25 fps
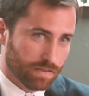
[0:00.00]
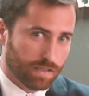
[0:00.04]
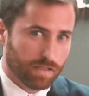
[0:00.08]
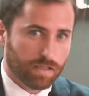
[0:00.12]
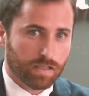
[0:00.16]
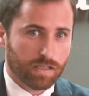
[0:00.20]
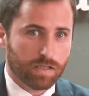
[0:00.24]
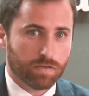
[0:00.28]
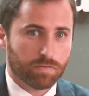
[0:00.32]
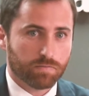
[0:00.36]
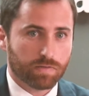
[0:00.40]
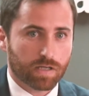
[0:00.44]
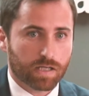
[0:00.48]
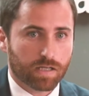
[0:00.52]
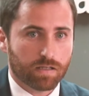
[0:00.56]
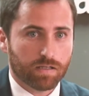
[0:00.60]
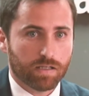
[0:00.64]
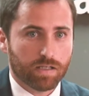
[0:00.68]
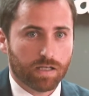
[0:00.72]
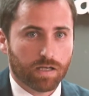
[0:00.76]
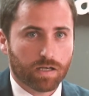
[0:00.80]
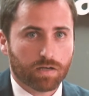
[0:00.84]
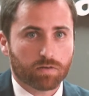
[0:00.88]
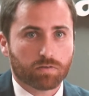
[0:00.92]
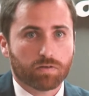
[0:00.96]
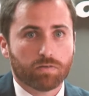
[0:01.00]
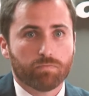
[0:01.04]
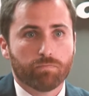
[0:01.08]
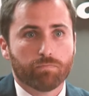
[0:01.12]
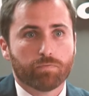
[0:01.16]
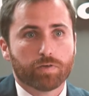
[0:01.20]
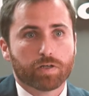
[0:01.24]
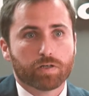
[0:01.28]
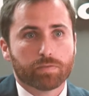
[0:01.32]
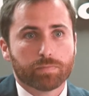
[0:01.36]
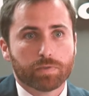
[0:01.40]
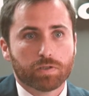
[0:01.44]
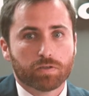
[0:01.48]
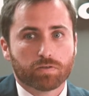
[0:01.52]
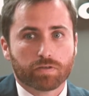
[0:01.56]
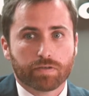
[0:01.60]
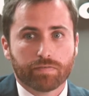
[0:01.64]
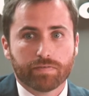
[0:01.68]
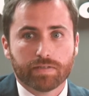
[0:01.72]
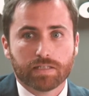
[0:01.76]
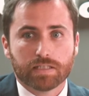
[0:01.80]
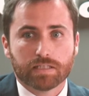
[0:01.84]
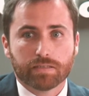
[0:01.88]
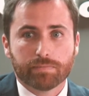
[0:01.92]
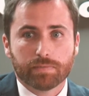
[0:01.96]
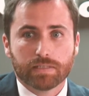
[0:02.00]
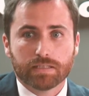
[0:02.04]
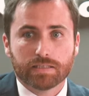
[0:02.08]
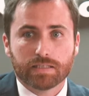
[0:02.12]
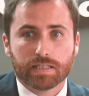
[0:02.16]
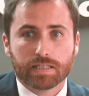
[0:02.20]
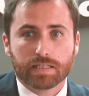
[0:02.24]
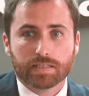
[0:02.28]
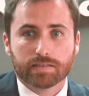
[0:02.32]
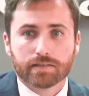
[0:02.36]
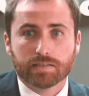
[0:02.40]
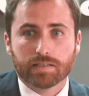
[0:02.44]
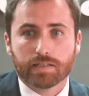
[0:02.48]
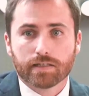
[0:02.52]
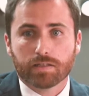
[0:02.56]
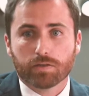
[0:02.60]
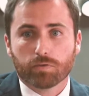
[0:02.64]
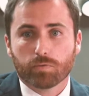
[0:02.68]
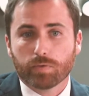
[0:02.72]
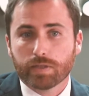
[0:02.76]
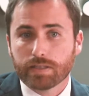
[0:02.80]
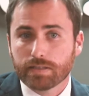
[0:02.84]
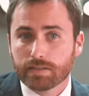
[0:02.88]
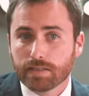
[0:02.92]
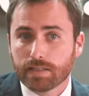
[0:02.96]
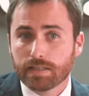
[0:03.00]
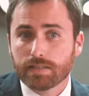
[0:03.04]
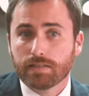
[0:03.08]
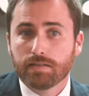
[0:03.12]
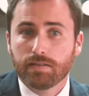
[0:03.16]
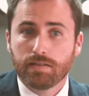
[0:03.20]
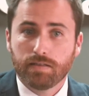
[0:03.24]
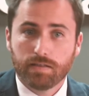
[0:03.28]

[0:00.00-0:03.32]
Es un, fenómeno que evidentemente hay que tener en cuenta.